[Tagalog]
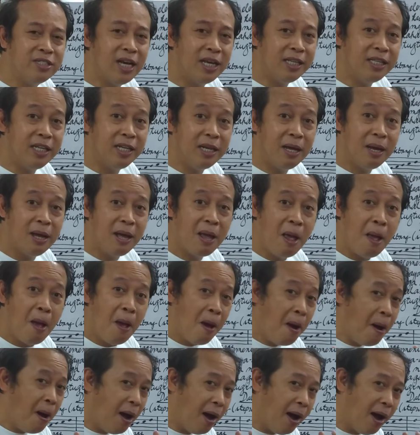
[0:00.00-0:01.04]
sa atin na
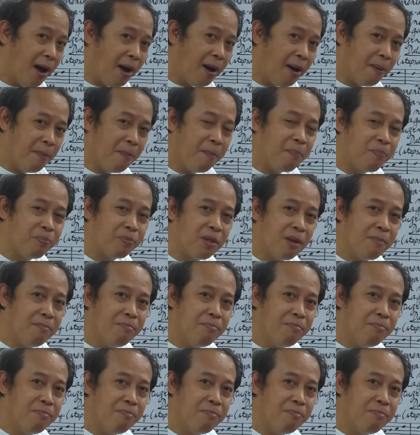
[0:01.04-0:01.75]
um,